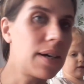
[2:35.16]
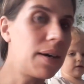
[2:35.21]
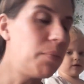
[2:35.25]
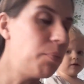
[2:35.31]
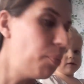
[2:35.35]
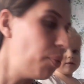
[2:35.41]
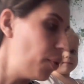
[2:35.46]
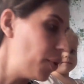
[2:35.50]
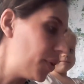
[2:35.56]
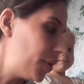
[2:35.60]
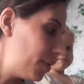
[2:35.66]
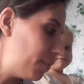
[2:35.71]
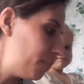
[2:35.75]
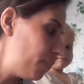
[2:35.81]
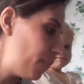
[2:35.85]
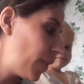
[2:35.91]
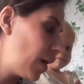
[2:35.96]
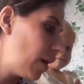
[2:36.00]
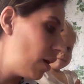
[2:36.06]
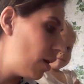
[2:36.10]
с компотом.
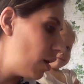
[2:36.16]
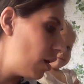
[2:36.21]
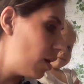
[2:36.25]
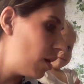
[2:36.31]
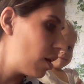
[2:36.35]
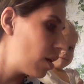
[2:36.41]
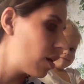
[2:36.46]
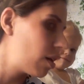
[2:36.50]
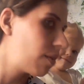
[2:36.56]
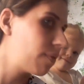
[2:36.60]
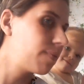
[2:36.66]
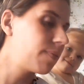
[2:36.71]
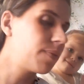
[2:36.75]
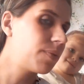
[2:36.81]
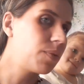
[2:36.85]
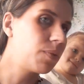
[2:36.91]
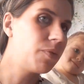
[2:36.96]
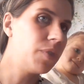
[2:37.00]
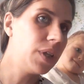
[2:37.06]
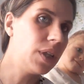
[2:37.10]

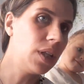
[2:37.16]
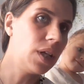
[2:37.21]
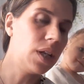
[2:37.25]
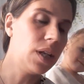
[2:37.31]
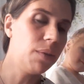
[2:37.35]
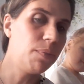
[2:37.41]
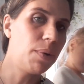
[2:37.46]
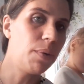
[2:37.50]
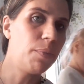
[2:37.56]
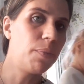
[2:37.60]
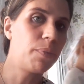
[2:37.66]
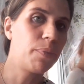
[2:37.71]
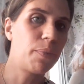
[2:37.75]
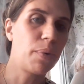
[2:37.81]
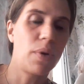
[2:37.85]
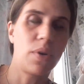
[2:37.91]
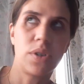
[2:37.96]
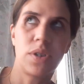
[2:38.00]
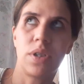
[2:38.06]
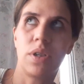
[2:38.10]
Видно, либо
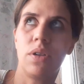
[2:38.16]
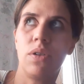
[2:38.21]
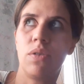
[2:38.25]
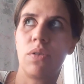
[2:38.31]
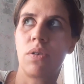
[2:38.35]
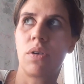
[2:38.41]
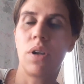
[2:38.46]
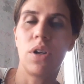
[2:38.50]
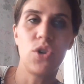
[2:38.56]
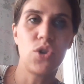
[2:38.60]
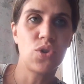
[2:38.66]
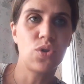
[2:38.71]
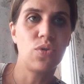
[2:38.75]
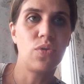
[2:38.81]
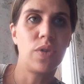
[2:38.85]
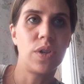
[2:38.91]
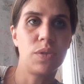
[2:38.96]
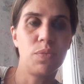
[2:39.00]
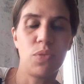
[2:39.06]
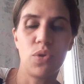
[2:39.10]
просто, ну, крышку,
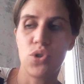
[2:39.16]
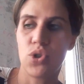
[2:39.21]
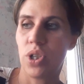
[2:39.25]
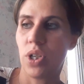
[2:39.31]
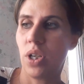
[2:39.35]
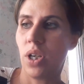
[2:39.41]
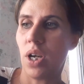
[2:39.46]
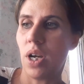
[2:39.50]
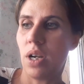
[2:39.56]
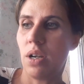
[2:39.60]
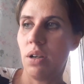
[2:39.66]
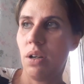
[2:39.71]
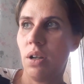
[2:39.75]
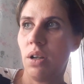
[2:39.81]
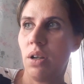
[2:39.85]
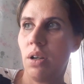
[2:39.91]
возможно, я